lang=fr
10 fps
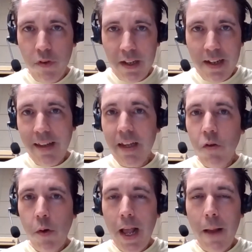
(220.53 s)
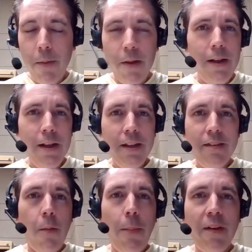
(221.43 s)
C'est assez incroyable
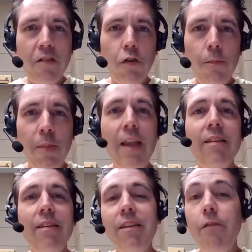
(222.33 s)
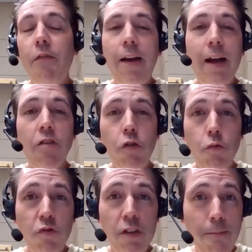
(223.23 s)
si on pense à ça. Et c'est ce qui va faire en
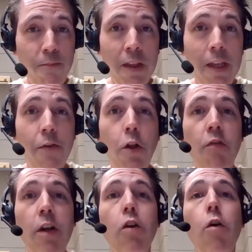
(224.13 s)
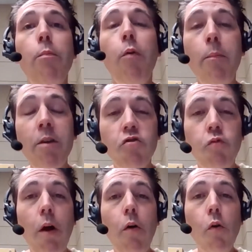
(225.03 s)
sorte aussi qu'il va devenir le premier
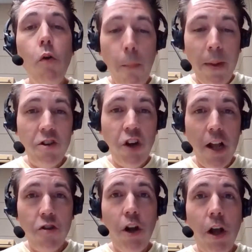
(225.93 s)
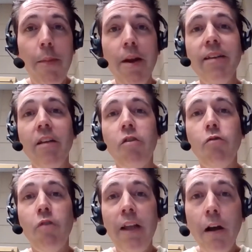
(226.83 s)
choix au repêchage en
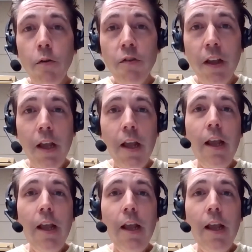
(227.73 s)
1971.